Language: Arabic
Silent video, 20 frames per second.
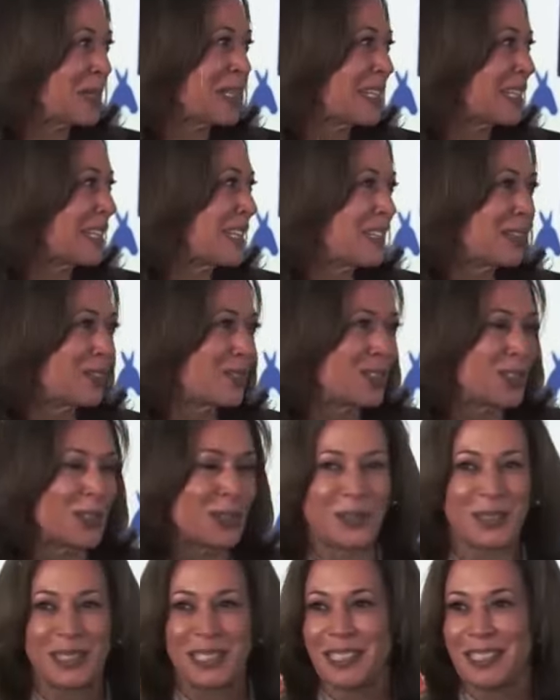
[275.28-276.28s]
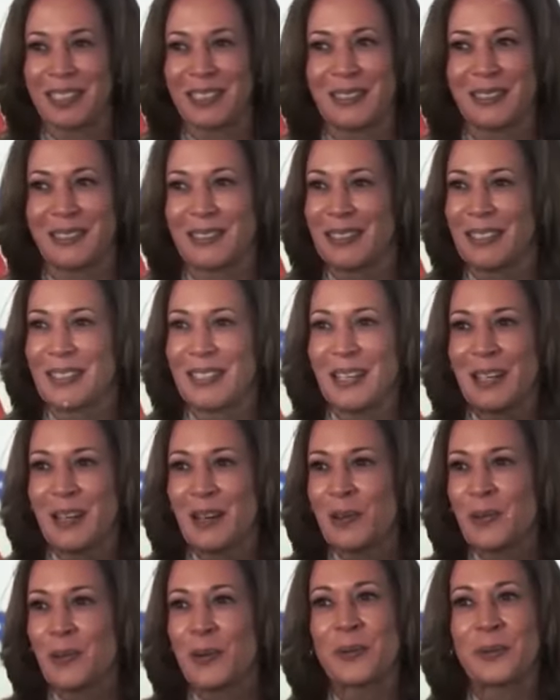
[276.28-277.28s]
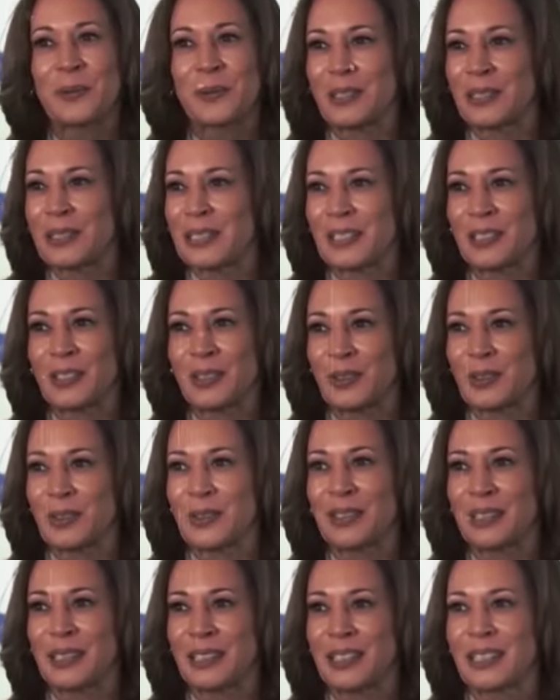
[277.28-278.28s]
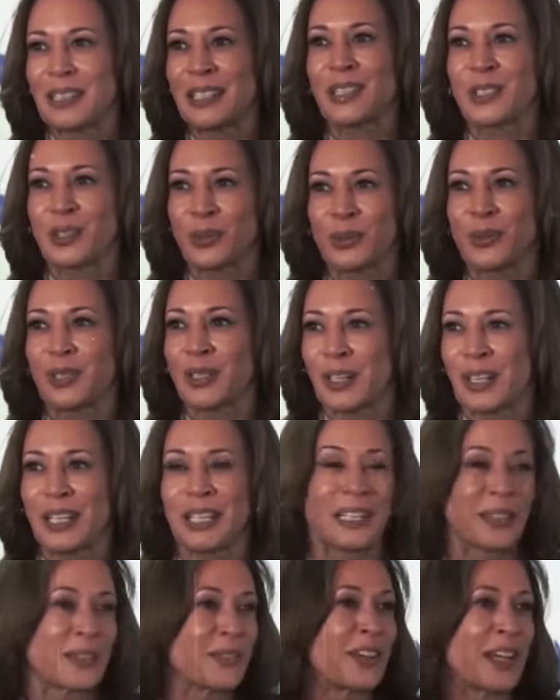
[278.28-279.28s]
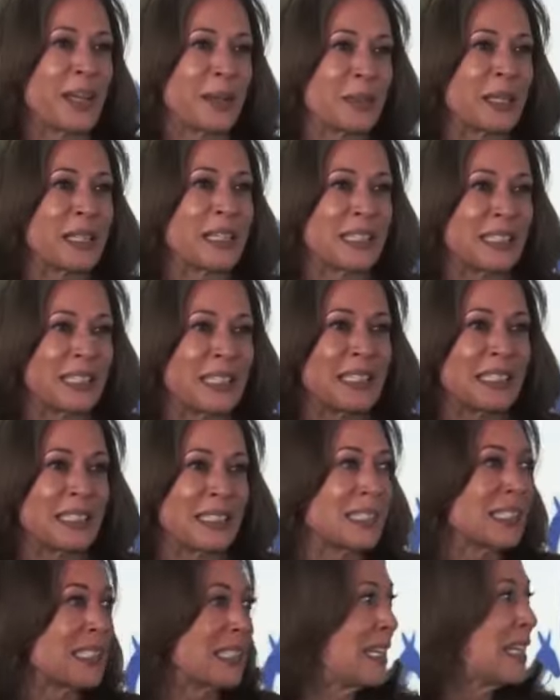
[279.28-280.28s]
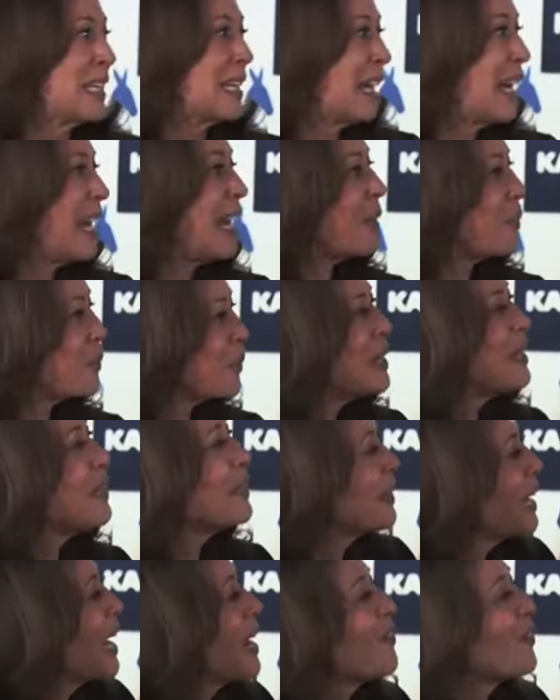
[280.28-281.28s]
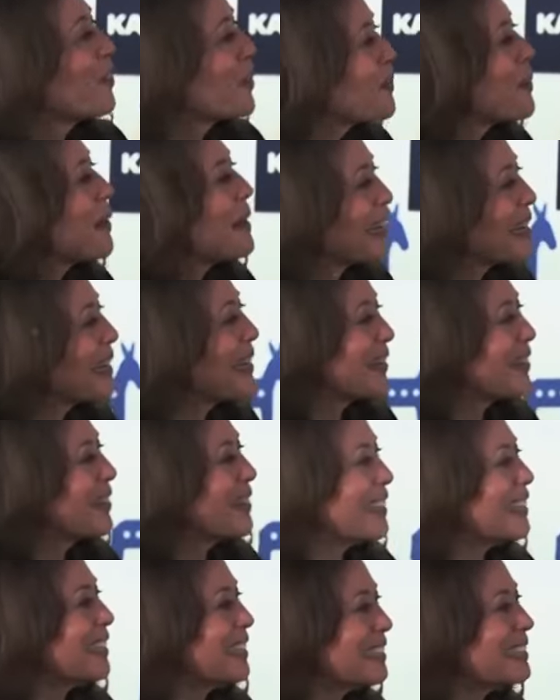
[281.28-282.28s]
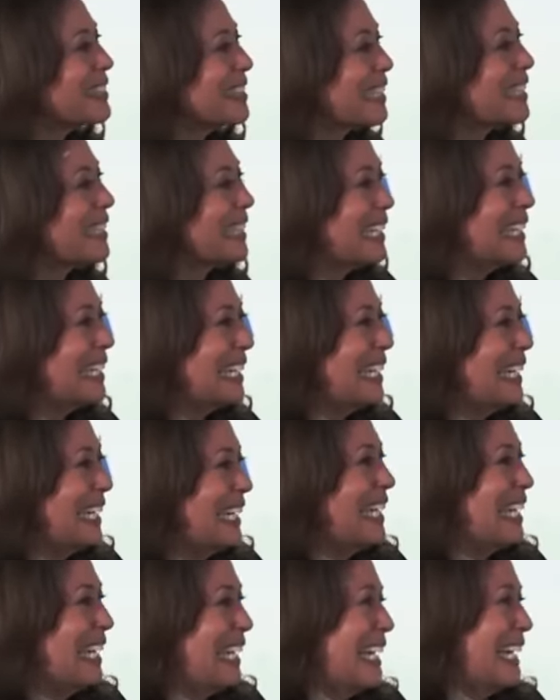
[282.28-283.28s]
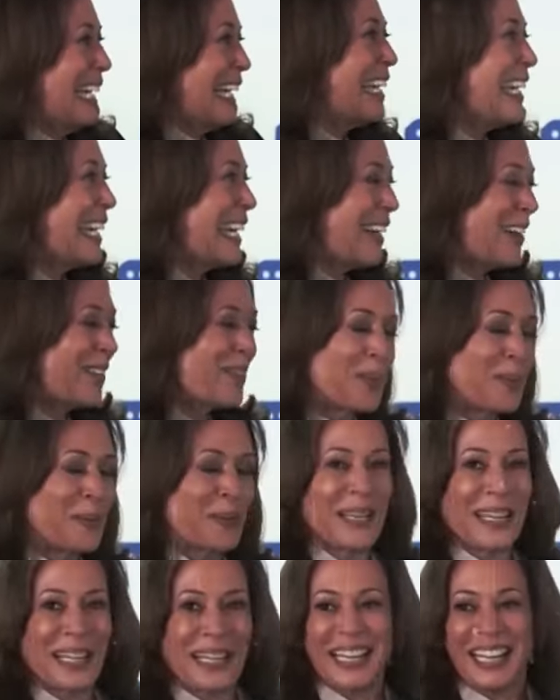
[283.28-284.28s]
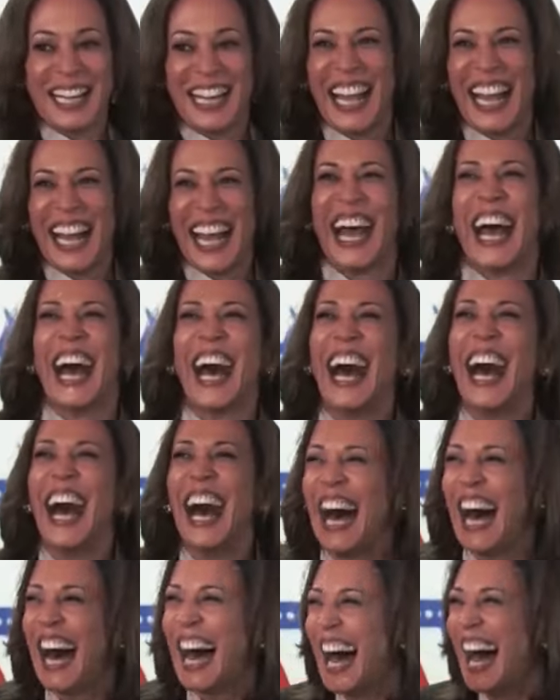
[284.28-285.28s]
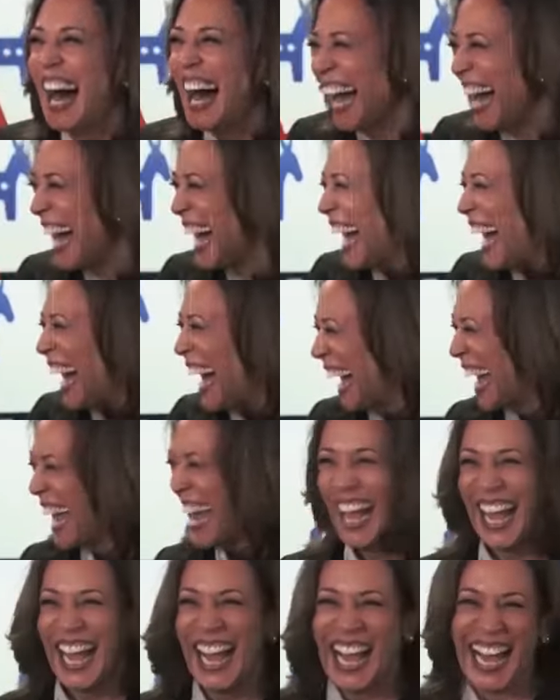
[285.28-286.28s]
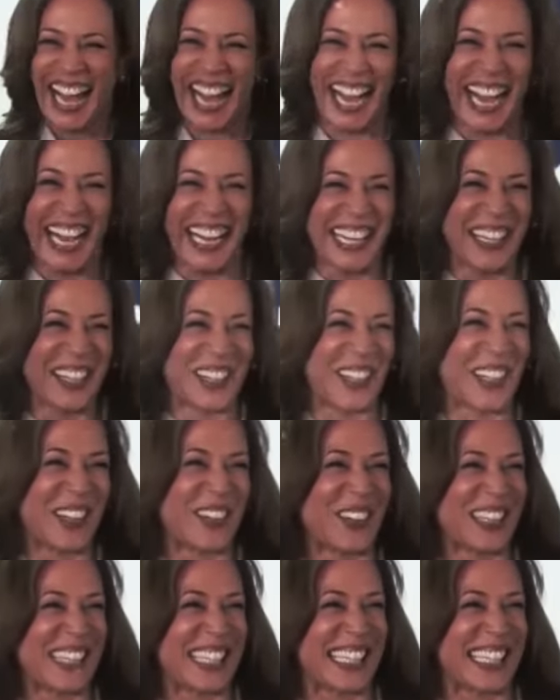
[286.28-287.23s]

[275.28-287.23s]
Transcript: غزه واسرائيل كل النطاقات الاستراتيجيه مش الحدود بس كلها فيها مشاكل وانت بتتعامل كلها فانت بتتعامل مع نطاقات استراتيجيه متوتره أيوه. من مصلحه امريكا ان تشوف هذا البلد